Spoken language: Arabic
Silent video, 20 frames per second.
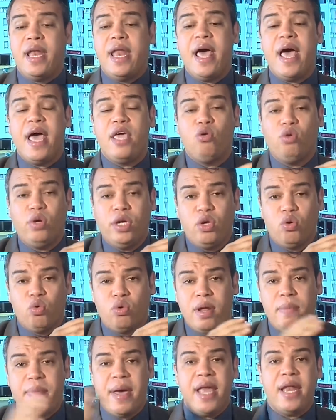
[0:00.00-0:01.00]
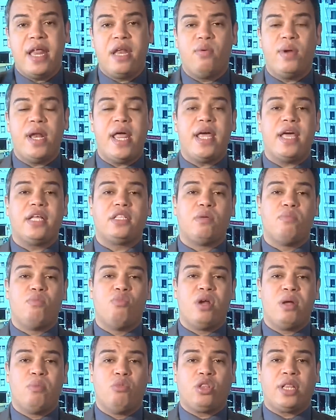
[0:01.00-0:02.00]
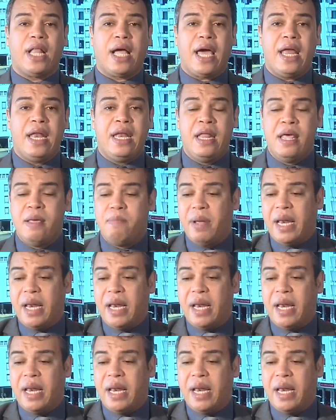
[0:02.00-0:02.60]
لا يعيرون بالا ولا يهتمون مطلقا